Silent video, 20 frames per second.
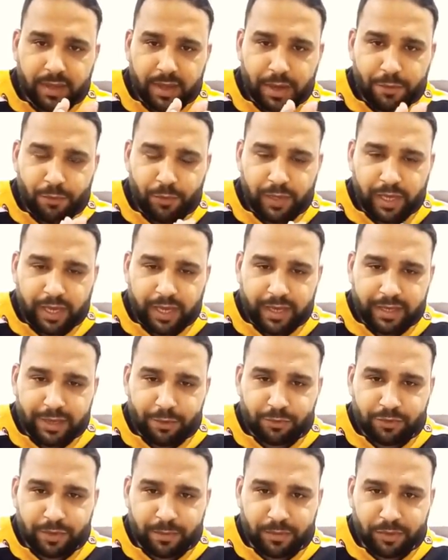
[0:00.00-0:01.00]
اول
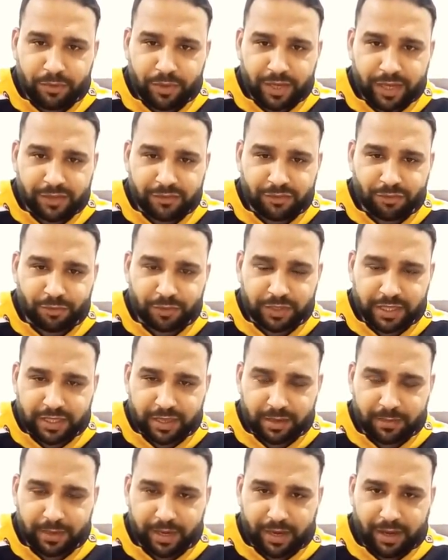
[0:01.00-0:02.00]
حاجه وطمنوني على الصوت
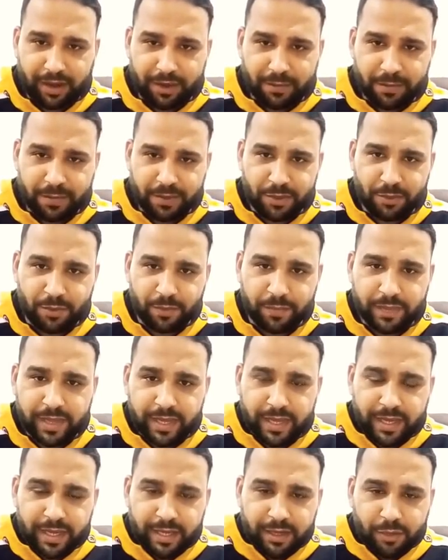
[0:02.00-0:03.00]
كده انا برحب بيكم
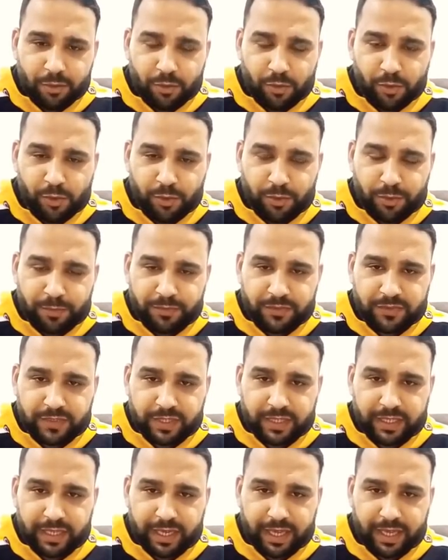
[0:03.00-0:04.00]
كلكم
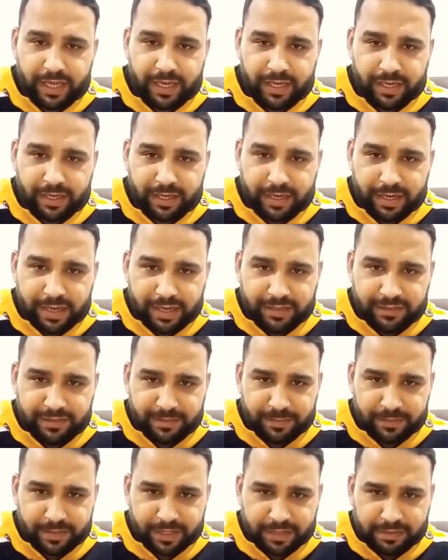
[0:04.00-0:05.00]
سريعا
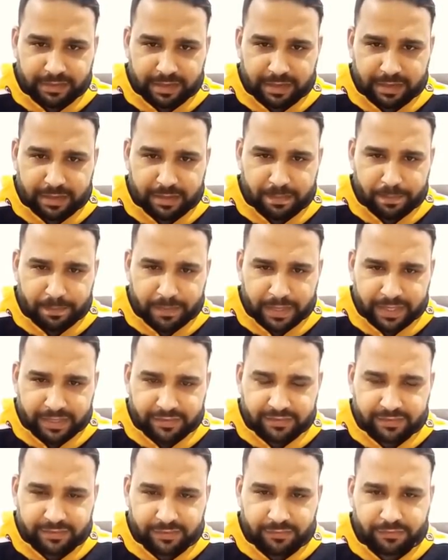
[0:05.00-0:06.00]
لازم تتقبل
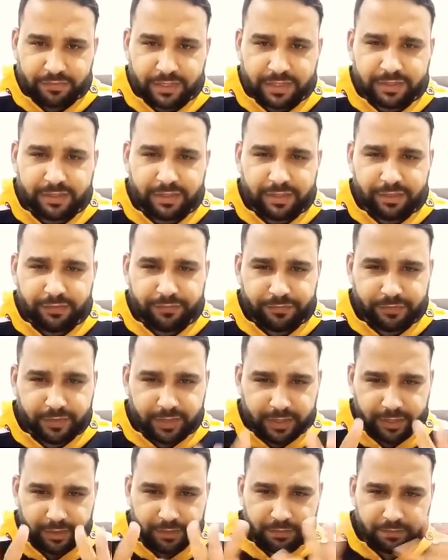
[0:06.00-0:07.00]
الصفه دي
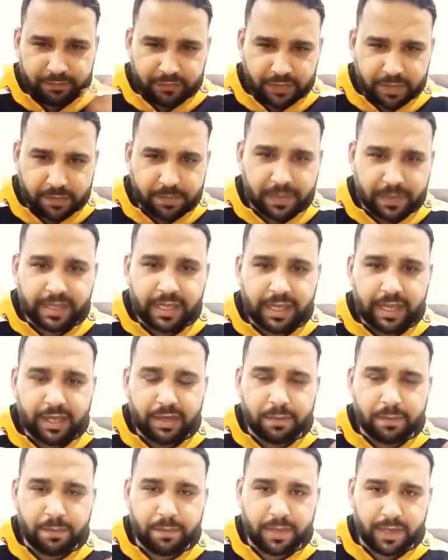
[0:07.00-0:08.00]
فيه يبقى ده
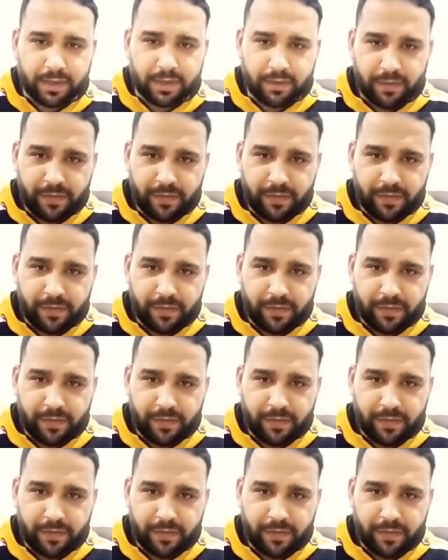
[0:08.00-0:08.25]
قالب ب